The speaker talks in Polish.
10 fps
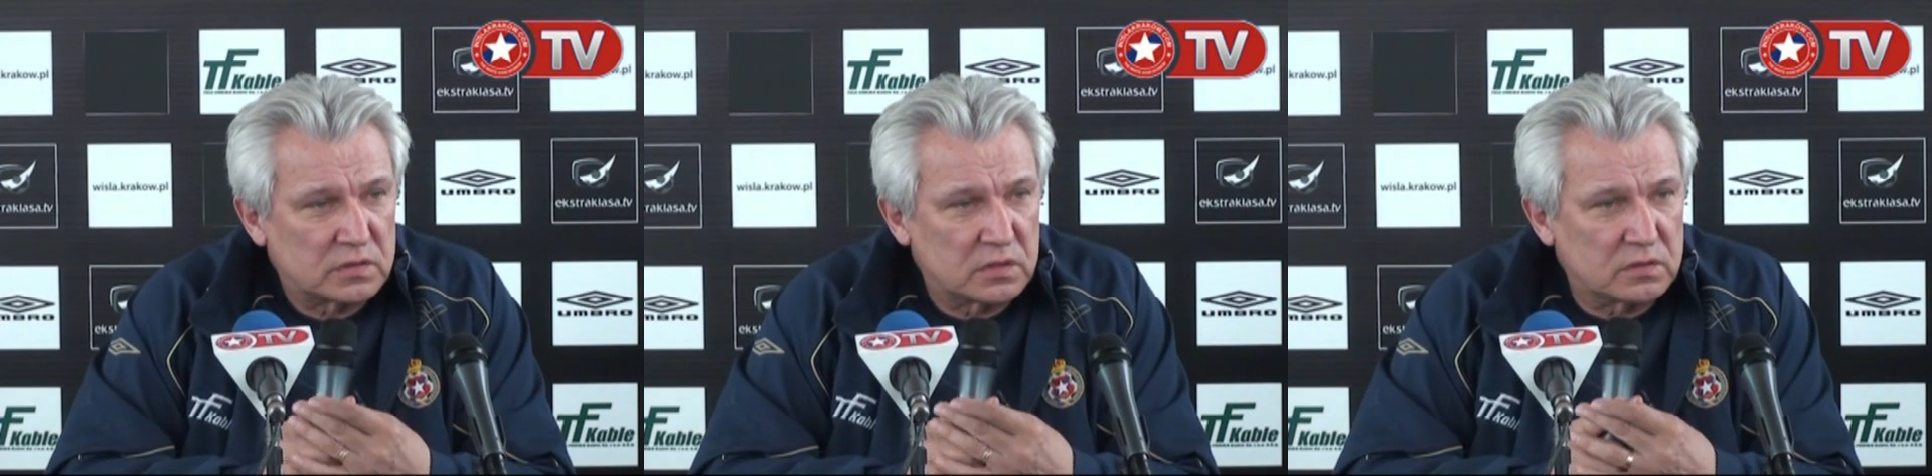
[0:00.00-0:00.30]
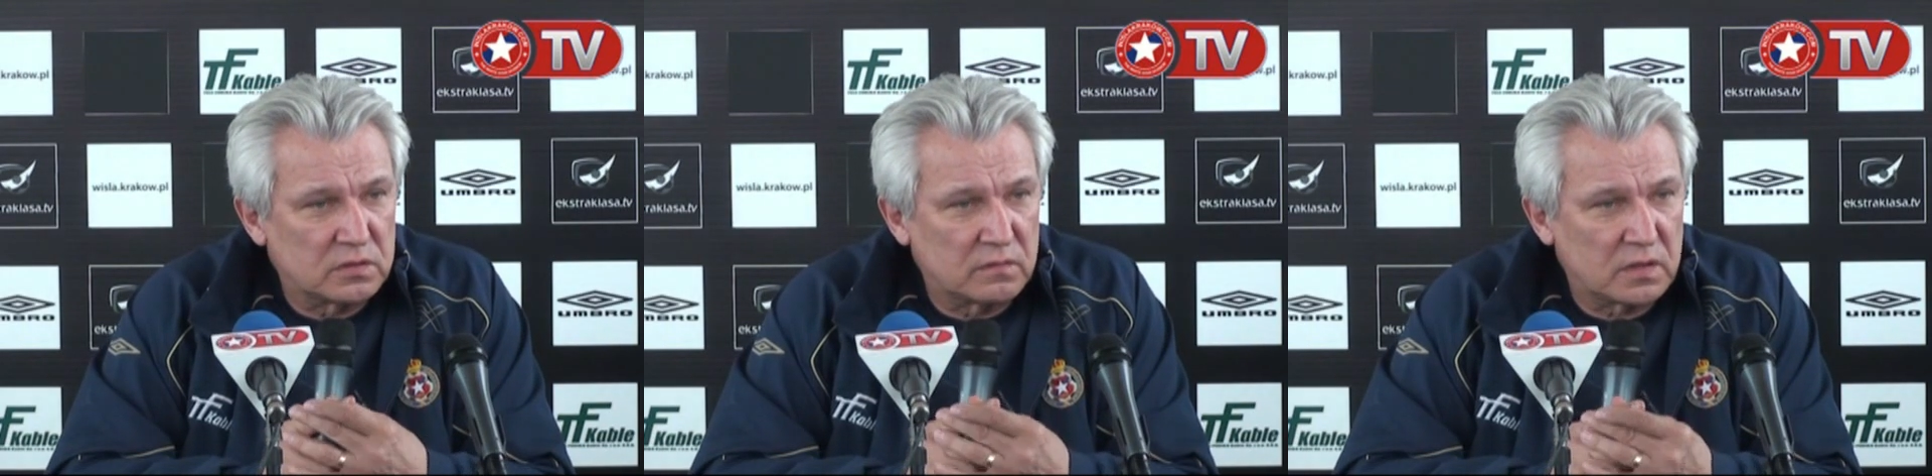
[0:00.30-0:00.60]

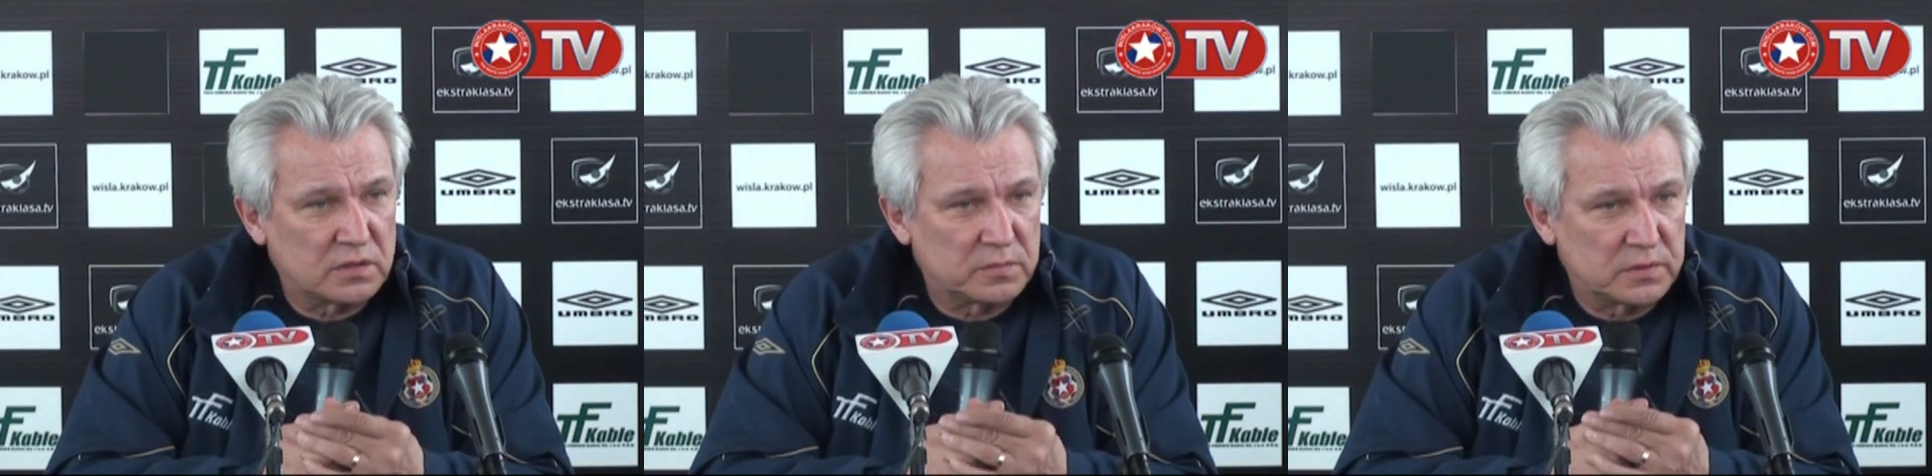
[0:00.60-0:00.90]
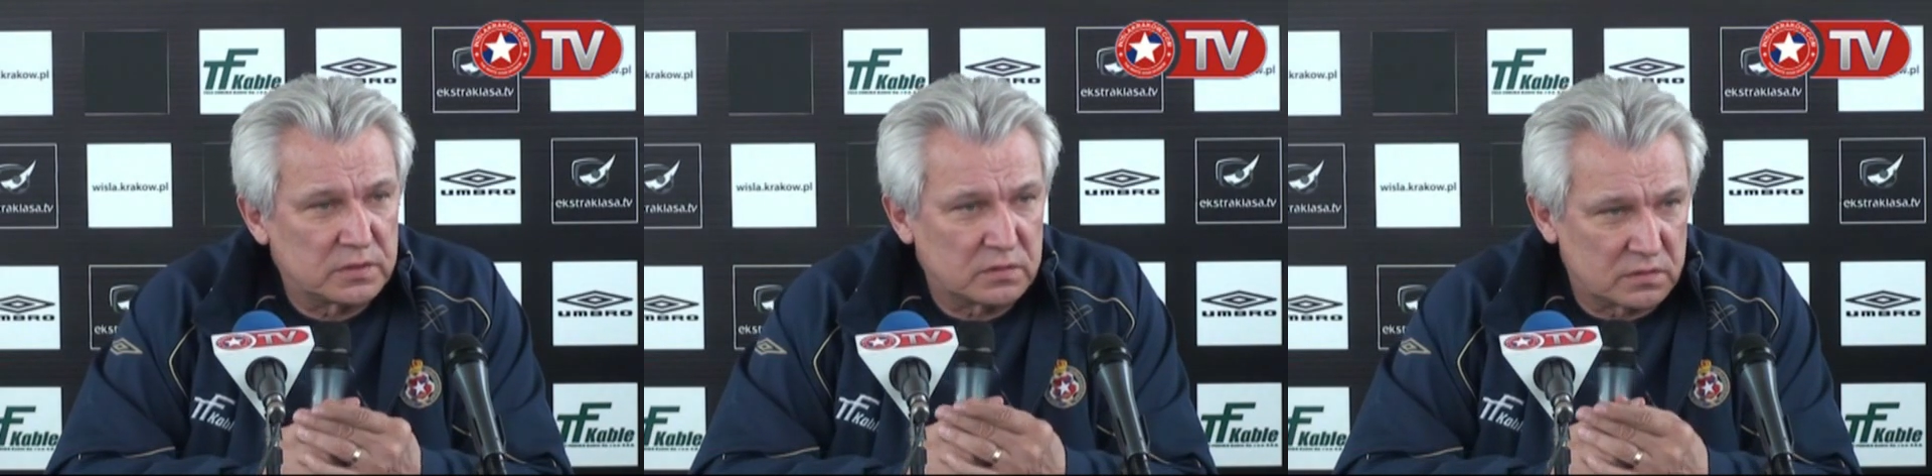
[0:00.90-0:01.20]

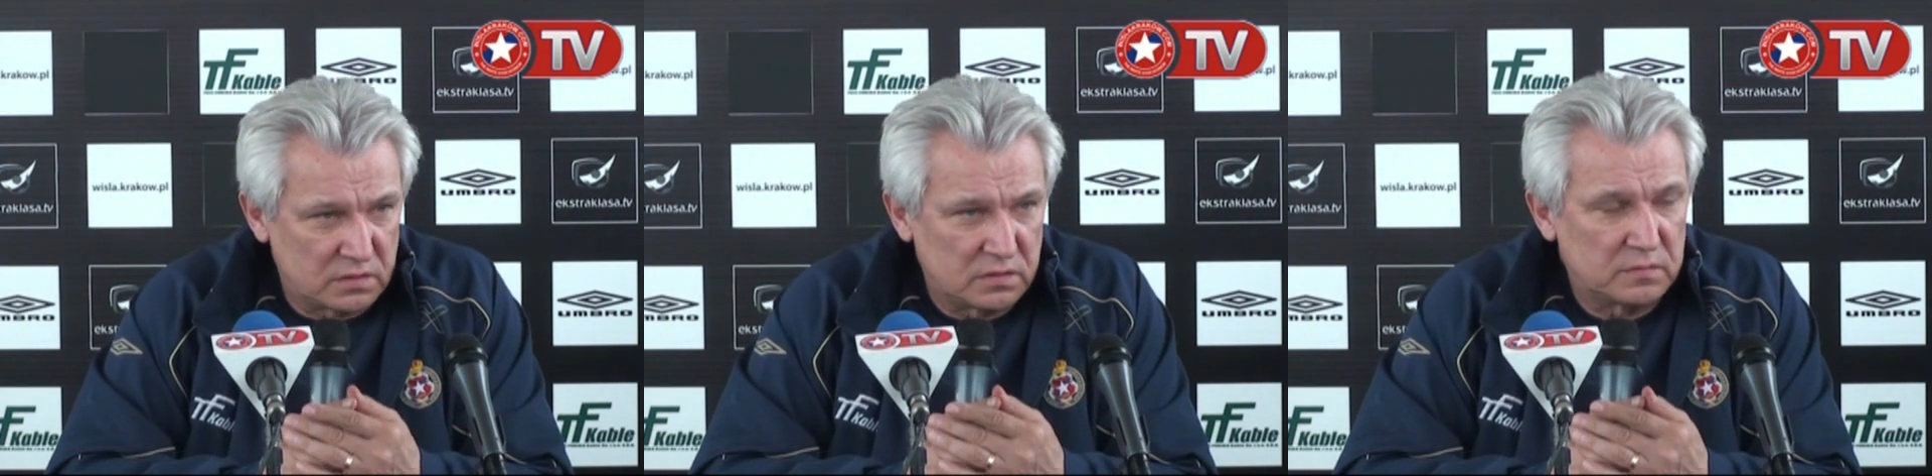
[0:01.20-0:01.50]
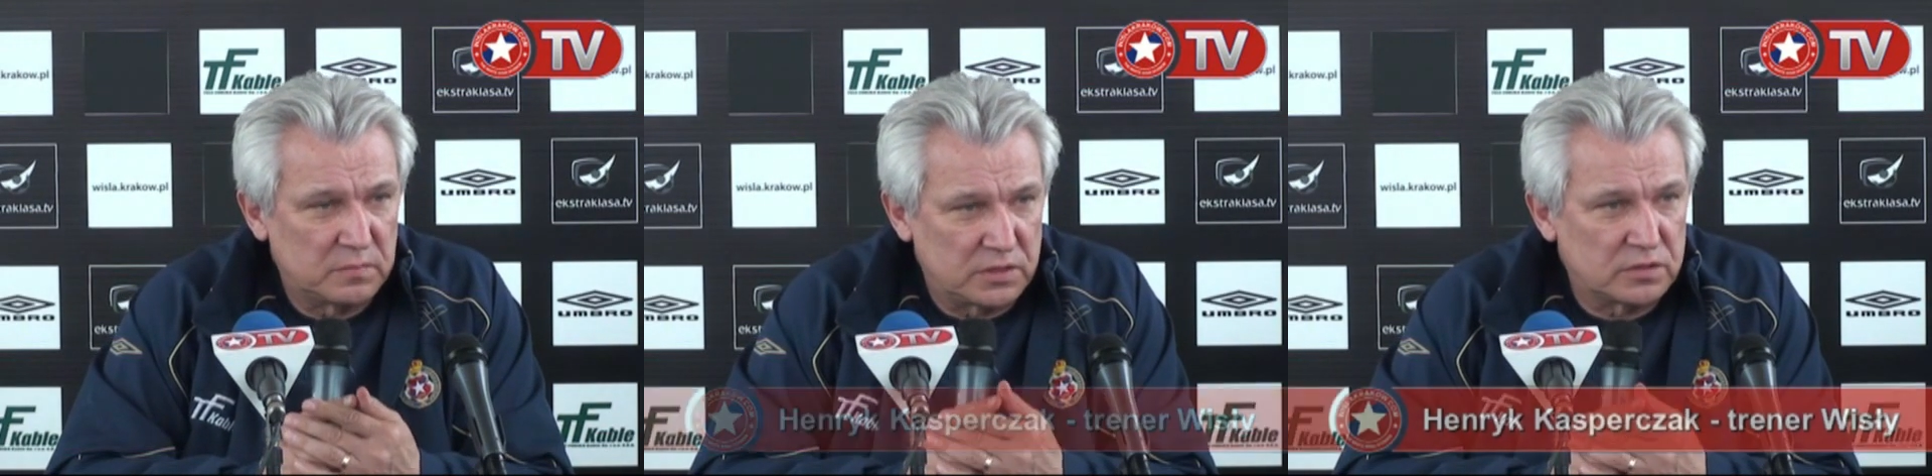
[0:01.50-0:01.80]
zdecydowaliśmy się, że
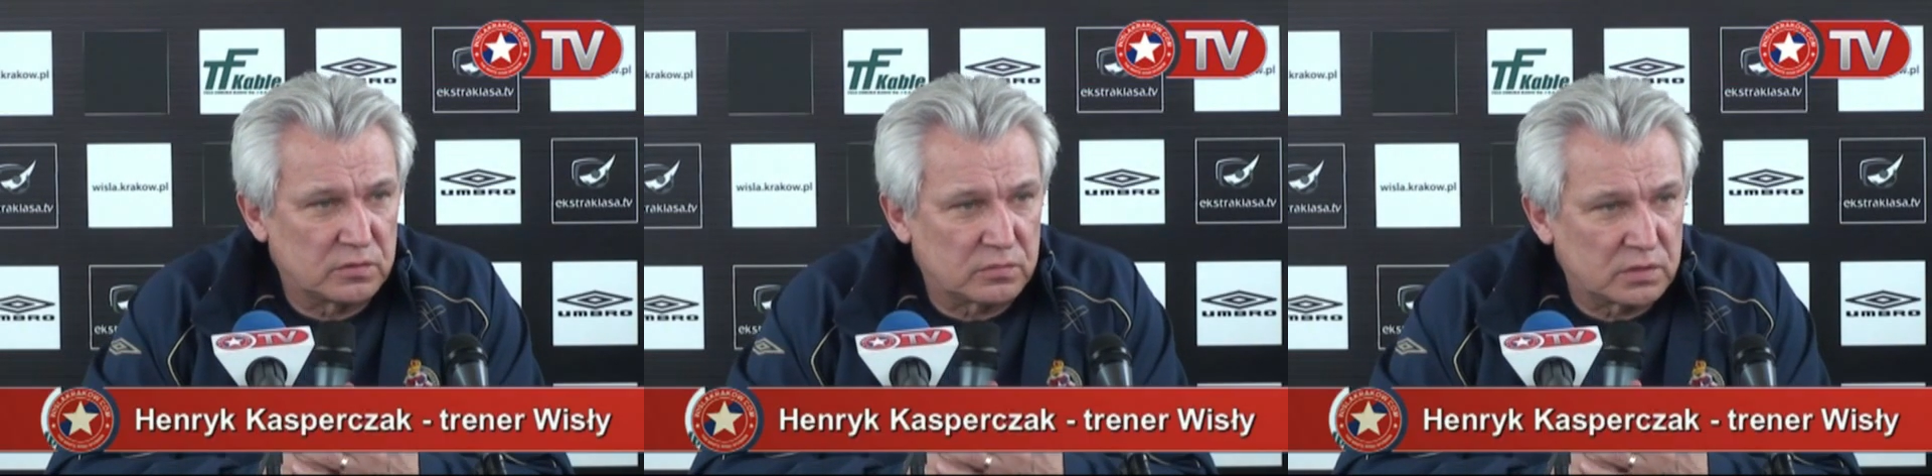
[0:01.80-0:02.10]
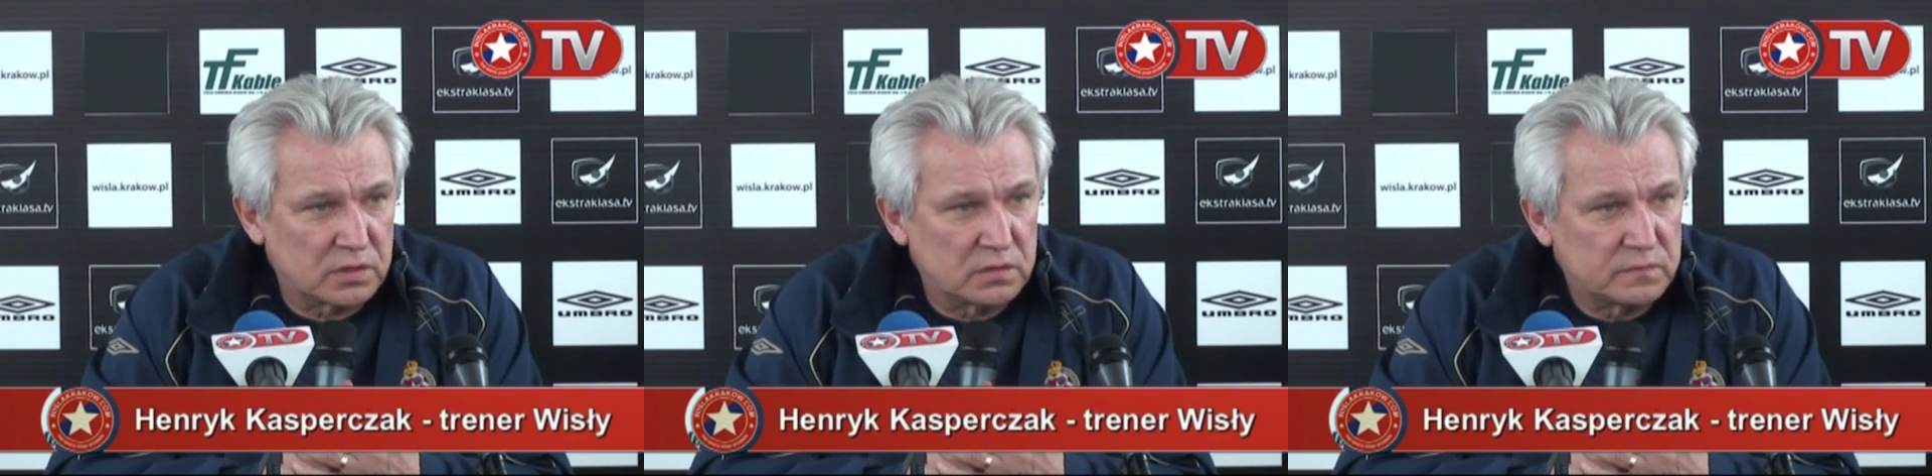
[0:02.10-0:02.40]
będzie
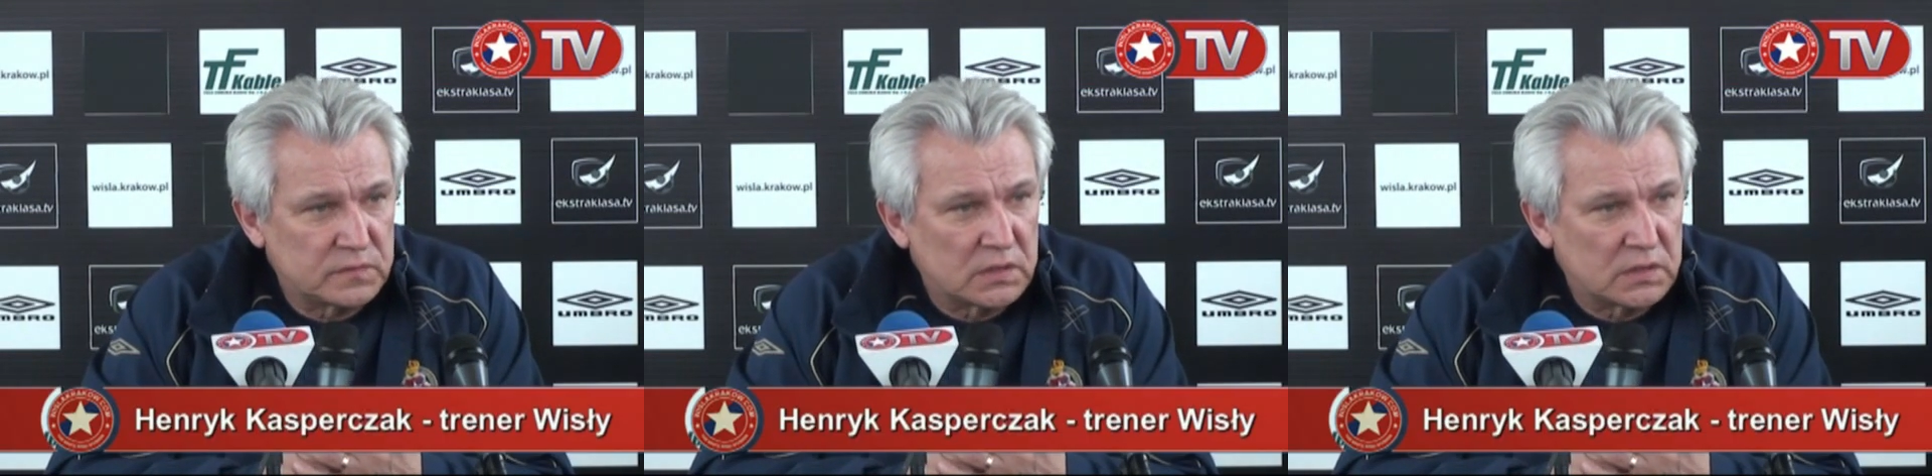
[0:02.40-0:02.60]
drugi